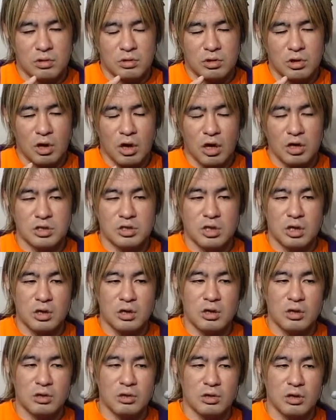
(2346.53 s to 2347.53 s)
高木さん
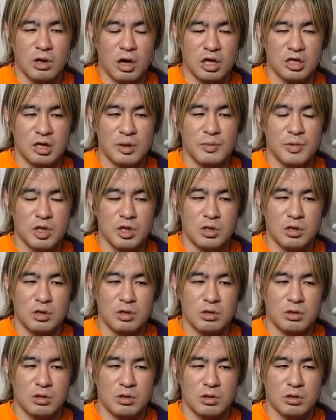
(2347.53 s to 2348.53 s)
が花道
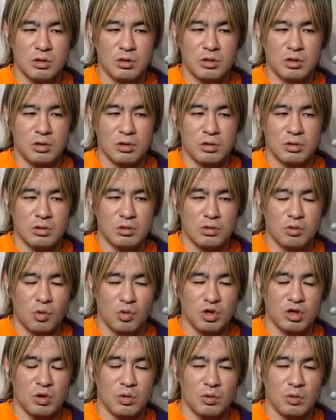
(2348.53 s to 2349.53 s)

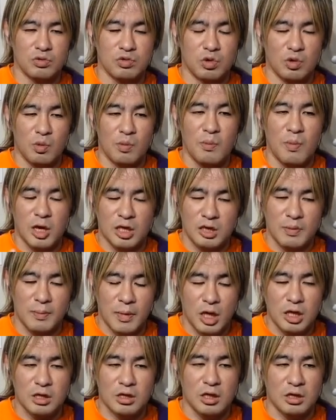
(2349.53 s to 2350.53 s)
横でそれもまた
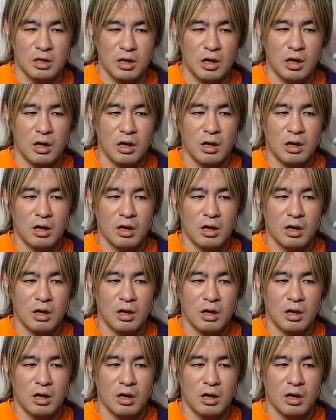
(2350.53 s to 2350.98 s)
待ってて「